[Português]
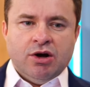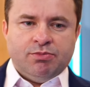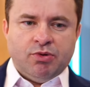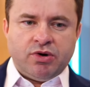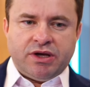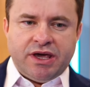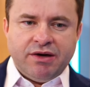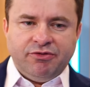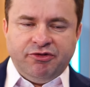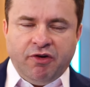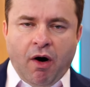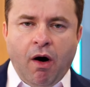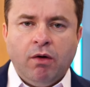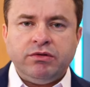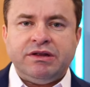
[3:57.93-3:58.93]
porque
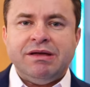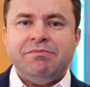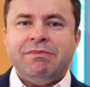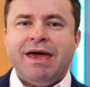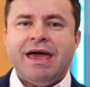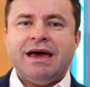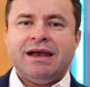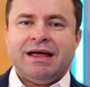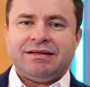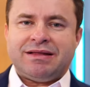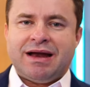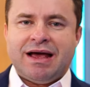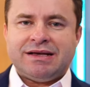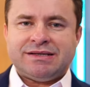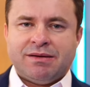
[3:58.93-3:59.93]
volta e meia ela traz